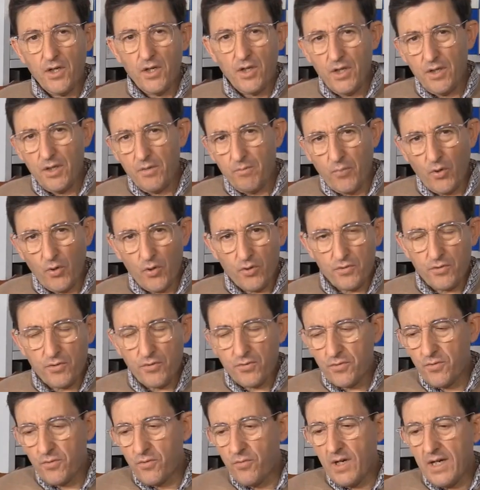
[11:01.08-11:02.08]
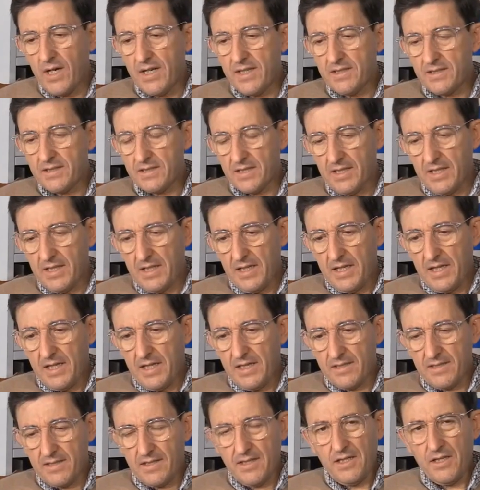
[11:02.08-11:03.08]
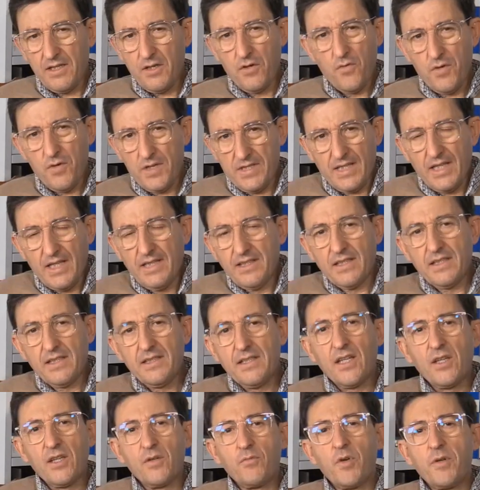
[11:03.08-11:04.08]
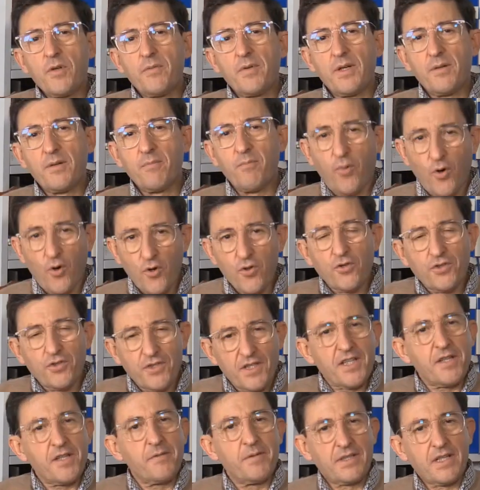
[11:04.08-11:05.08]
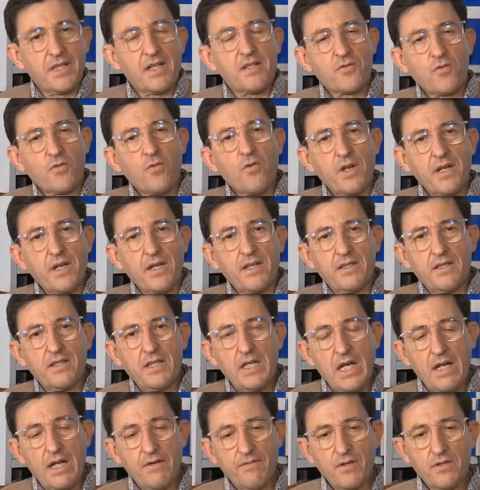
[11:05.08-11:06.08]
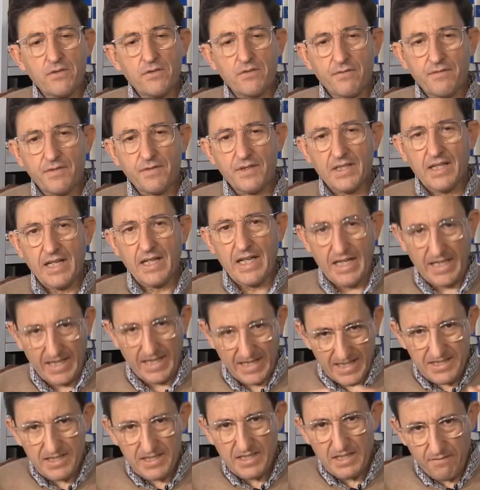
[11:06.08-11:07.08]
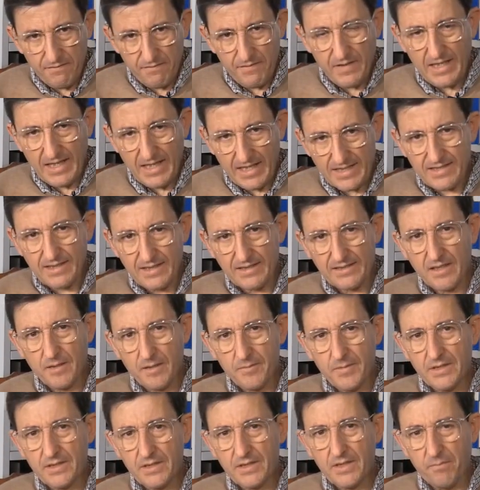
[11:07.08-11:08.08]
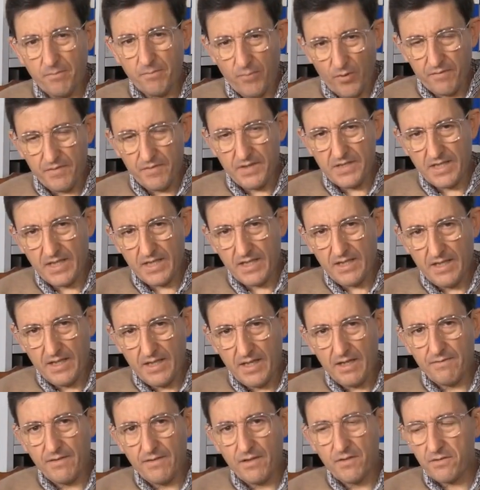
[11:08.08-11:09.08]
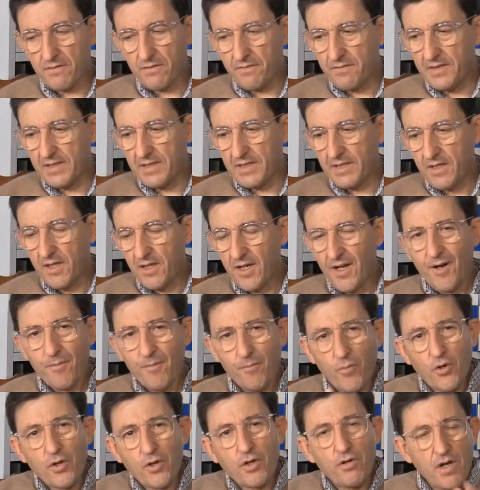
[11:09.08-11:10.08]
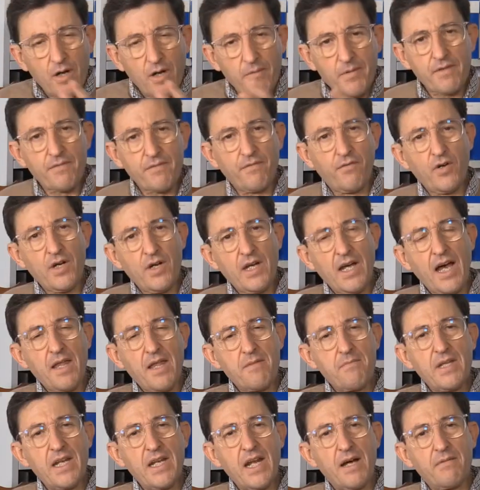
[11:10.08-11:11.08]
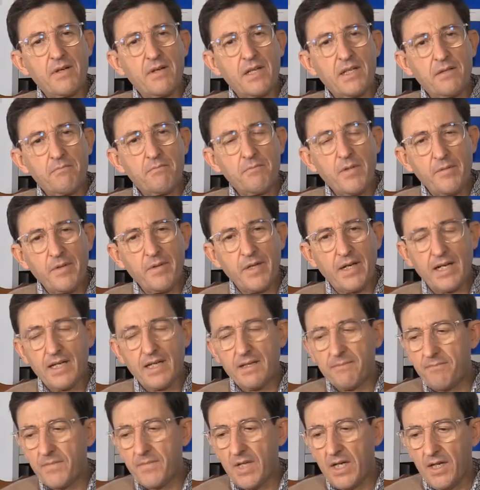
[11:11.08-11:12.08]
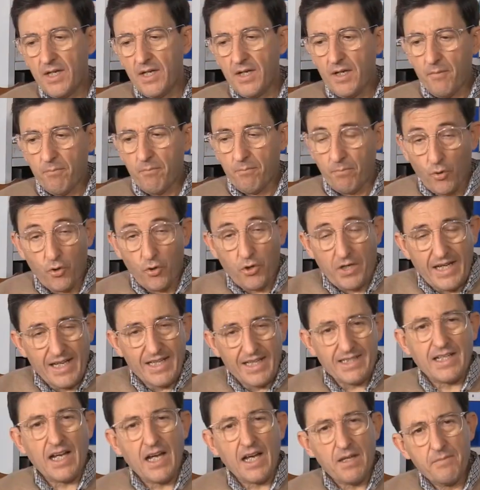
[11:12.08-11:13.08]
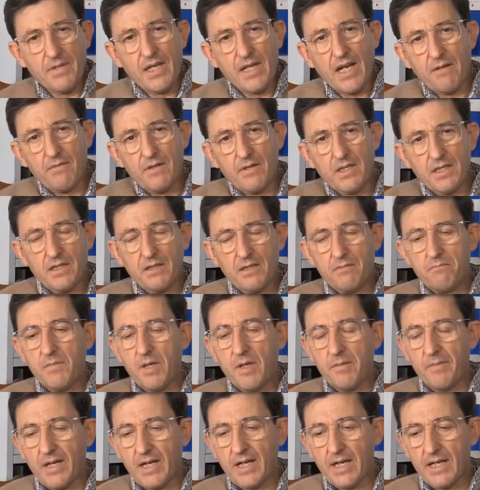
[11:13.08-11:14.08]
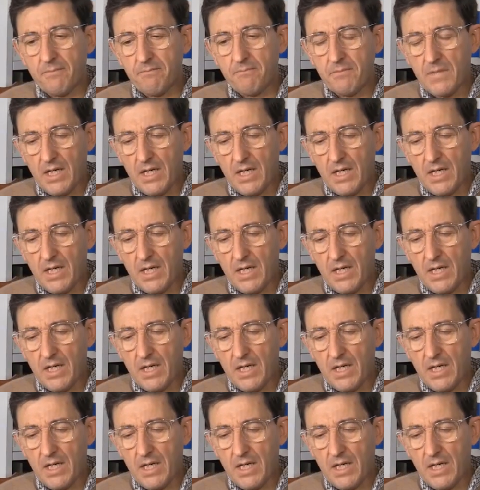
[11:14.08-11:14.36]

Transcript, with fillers: eh, por otros lugares es que no está entendiendo muy bien por dónde debe transcurrir la filosofía, qué significa exactamente profesar la filosofía, porque una vez fue admirable vivirla, porque es admirable vivirla.